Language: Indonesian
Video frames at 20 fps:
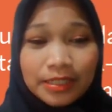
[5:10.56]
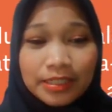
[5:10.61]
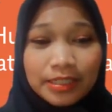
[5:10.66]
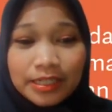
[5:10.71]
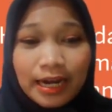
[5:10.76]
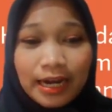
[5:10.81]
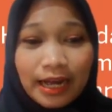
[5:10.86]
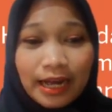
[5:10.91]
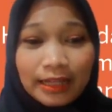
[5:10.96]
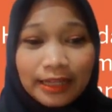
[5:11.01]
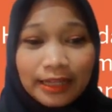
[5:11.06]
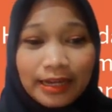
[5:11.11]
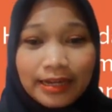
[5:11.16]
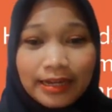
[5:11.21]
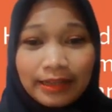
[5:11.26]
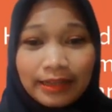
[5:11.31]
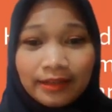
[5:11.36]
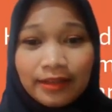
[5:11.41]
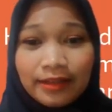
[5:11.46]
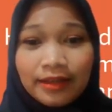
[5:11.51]
masyarakat
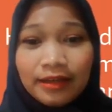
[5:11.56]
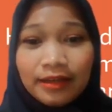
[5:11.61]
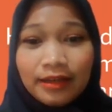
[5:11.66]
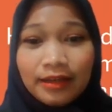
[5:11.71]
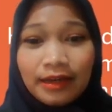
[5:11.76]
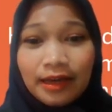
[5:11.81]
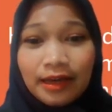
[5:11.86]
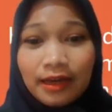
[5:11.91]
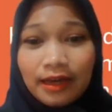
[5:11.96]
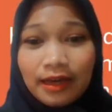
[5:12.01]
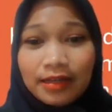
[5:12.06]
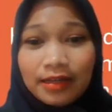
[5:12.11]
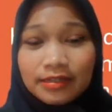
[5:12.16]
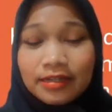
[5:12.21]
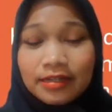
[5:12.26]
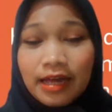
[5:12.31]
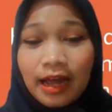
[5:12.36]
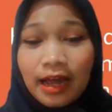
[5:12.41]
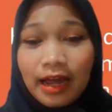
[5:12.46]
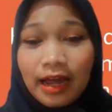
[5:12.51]
adat Nah,
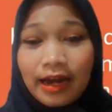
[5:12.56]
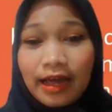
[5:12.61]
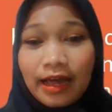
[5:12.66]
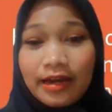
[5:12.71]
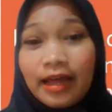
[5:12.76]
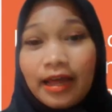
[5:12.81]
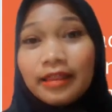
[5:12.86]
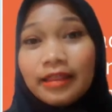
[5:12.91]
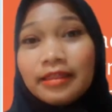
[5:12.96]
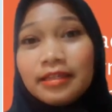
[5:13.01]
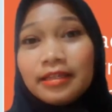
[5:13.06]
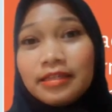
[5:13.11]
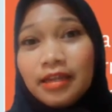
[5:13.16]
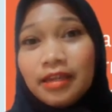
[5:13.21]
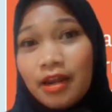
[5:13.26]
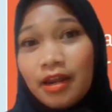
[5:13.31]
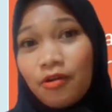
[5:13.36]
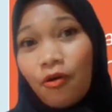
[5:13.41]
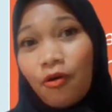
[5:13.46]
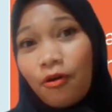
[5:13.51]
sedangkan adat di
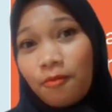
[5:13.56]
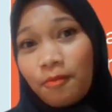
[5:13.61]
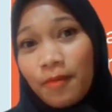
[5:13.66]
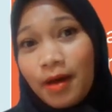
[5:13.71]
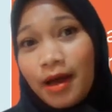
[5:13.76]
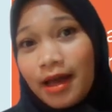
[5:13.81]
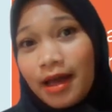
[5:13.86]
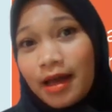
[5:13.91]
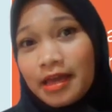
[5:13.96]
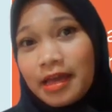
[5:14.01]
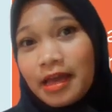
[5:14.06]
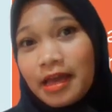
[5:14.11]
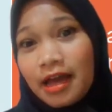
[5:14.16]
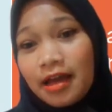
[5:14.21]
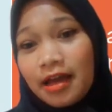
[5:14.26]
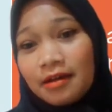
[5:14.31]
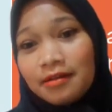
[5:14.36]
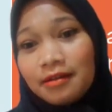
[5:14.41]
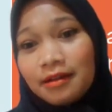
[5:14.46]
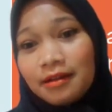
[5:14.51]
sini norma
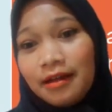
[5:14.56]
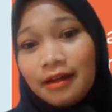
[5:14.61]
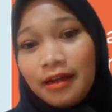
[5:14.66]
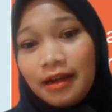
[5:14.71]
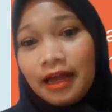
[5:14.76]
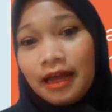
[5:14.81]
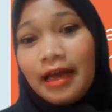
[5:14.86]
yang eh,